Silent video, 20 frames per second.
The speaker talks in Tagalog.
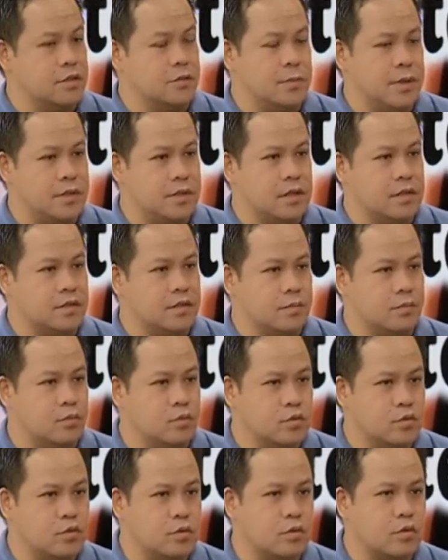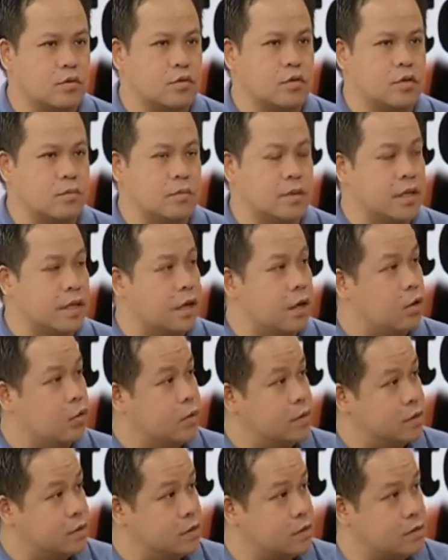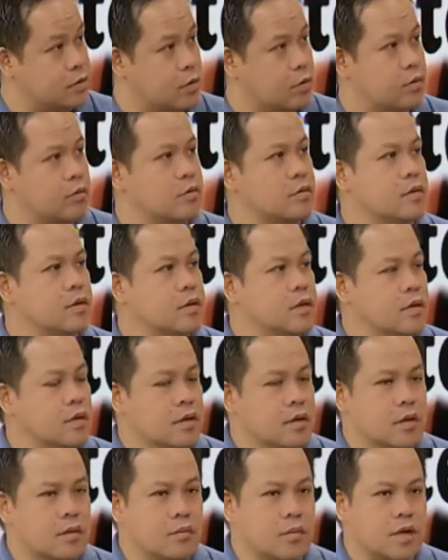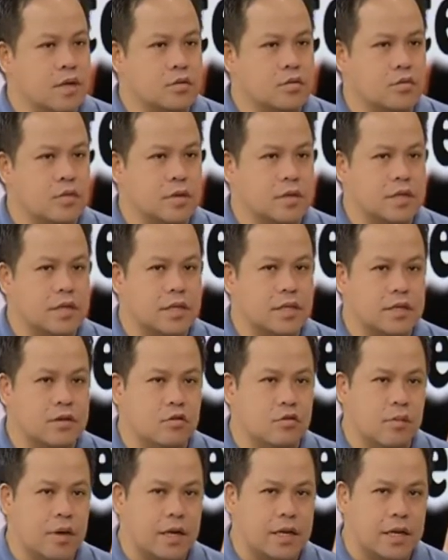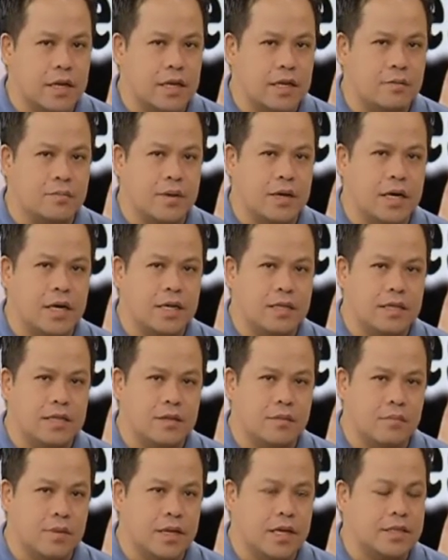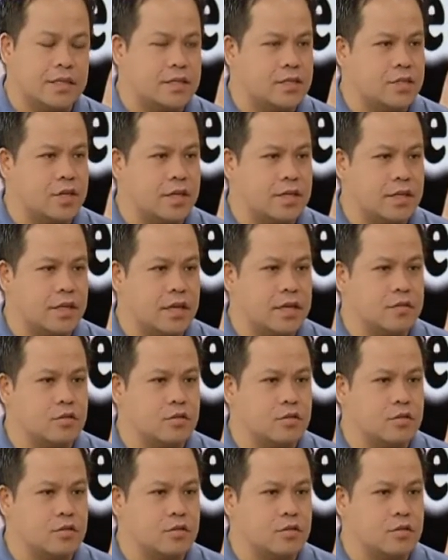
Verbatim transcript: especially sa puso, yung iba na uwi sa stroke, mm-hmm. mga sugat na hindi gumagaling, pangangati ng balat, etc.